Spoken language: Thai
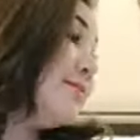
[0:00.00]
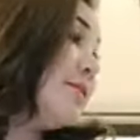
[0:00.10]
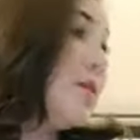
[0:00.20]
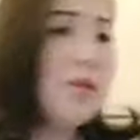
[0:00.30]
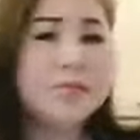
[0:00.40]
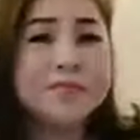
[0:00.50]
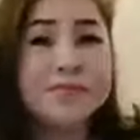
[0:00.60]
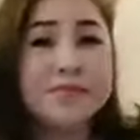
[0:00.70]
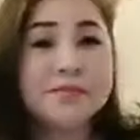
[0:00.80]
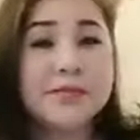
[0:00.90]
ทนำ
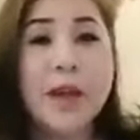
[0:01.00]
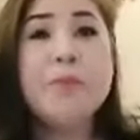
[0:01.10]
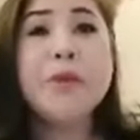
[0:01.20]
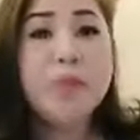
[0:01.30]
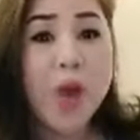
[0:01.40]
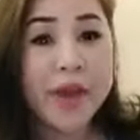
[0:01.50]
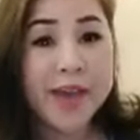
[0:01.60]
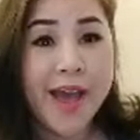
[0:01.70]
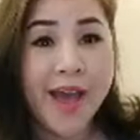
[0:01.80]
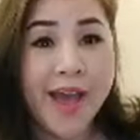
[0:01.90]
ยังไงอะทำบ่อ
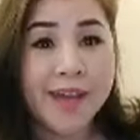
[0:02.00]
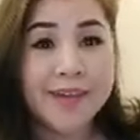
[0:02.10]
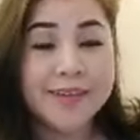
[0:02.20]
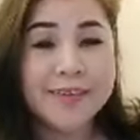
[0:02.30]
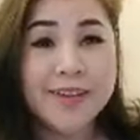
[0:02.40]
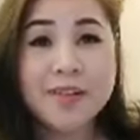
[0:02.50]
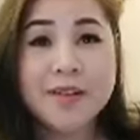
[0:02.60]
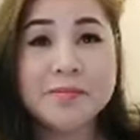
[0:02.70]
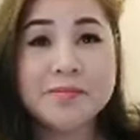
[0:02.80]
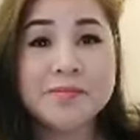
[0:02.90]
ยๆ อ่ะ แล้วำก็
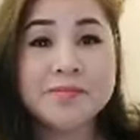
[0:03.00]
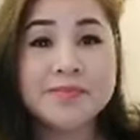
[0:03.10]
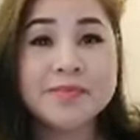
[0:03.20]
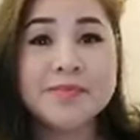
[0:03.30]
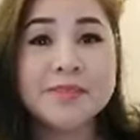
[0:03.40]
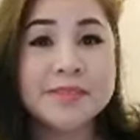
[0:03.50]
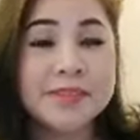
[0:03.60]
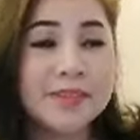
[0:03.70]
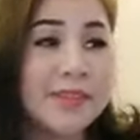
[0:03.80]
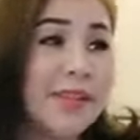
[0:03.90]
เรื่องเดิมๆหรือ
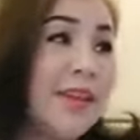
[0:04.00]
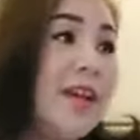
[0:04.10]
ยังไง